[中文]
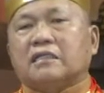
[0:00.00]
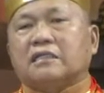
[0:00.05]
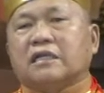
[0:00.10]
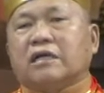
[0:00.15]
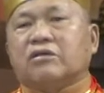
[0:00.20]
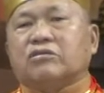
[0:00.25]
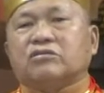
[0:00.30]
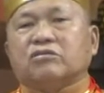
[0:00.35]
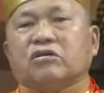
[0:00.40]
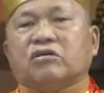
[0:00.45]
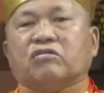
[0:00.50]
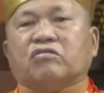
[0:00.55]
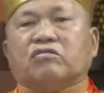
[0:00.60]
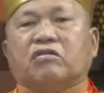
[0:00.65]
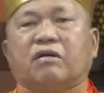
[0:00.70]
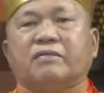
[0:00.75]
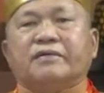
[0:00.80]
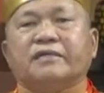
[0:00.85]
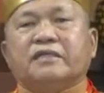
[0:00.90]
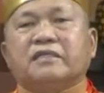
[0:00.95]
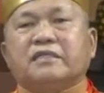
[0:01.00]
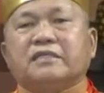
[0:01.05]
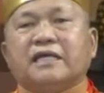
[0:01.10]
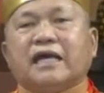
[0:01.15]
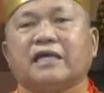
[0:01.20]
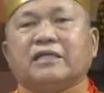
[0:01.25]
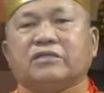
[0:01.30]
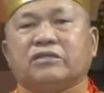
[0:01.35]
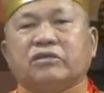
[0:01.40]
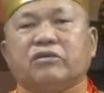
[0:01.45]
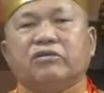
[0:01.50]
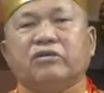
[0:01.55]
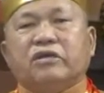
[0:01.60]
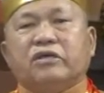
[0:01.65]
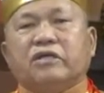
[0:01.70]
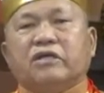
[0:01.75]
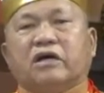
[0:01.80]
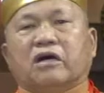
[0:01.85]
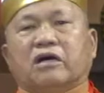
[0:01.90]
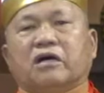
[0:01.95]
到时候我们下地
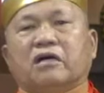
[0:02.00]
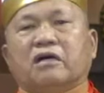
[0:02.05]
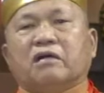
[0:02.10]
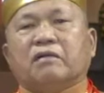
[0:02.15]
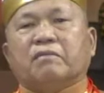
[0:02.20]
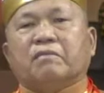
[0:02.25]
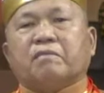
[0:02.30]
狱了，